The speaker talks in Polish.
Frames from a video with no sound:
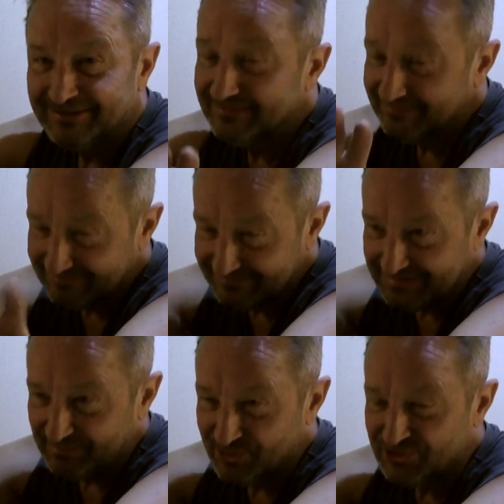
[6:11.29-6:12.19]
Y,
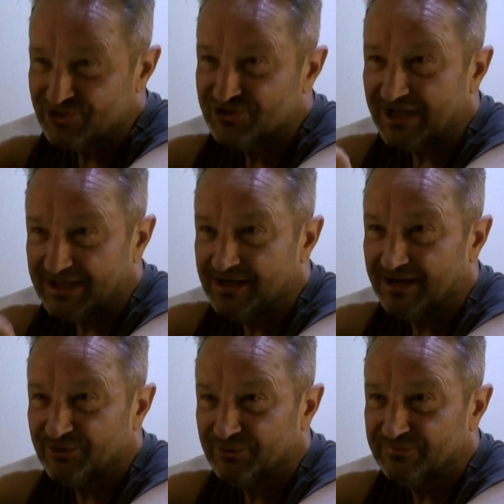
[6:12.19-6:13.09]
zaprosić takich
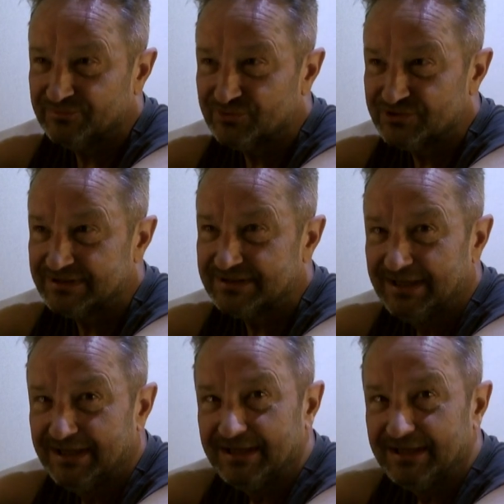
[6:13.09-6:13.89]
aktorów, którzy